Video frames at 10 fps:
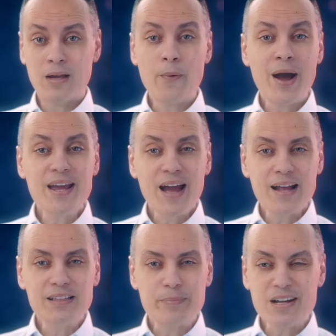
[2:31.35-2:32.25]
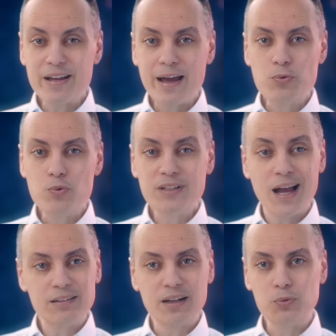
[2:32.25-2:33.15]
او اي حد من اللي كانوا
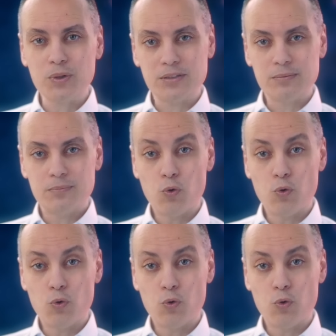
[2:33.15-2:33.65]
تحت الاضواء